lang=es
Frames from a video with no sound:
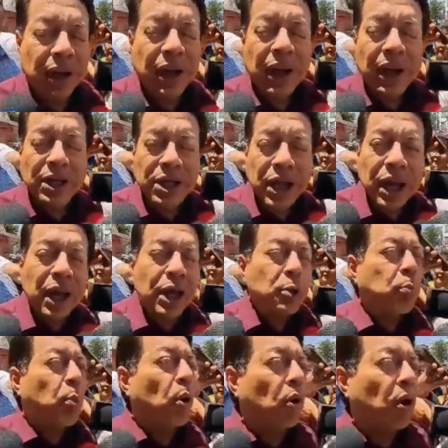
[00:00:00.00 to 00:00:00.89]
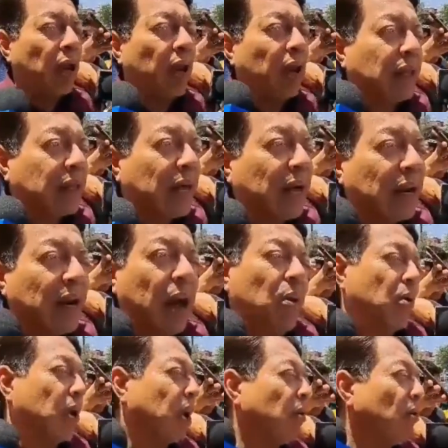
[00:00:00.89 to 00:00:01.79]
Y sí les puedo adelantar,
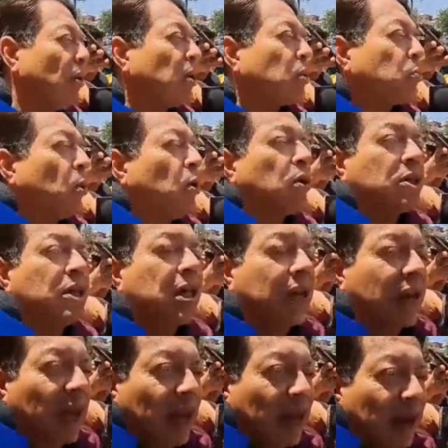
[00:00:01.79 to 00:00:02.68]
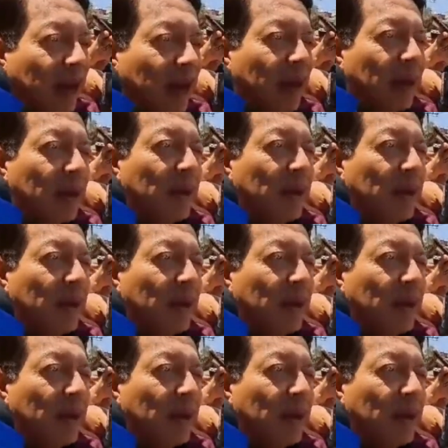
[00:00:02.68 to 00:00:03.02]
aunque no les puedo decir qué,